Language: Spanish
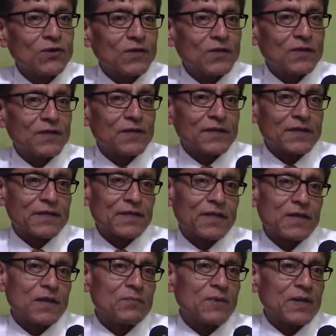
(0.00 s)
Y
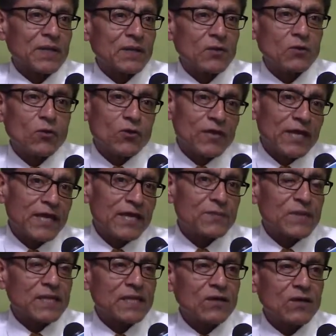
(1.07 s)
recién a partir de hoy día en la,
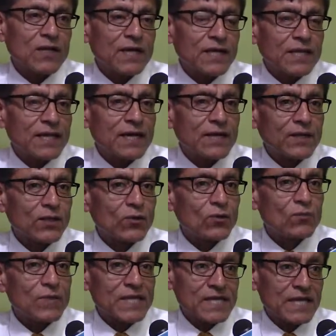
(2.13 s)
en la tarde
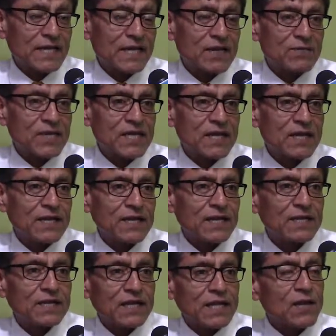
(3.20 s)
o mañana en la mañana ya
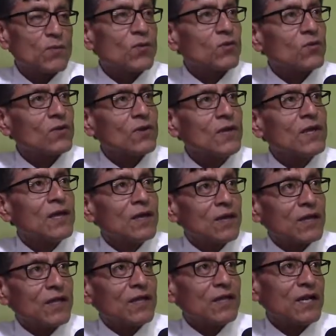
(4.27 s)
tenemos
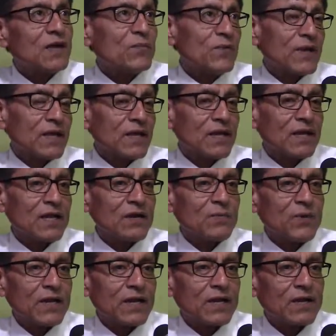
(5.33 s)
quién es la,
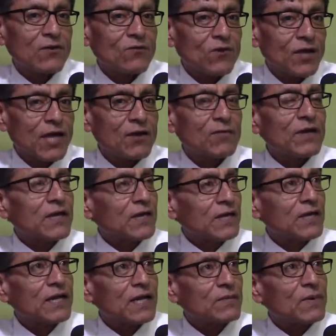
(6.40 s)
pareja longeva y
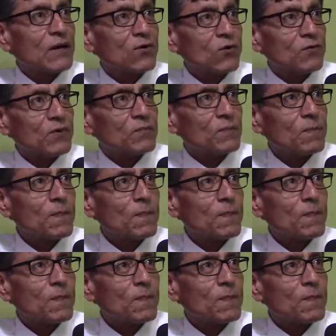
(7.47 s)
quién es la más joven.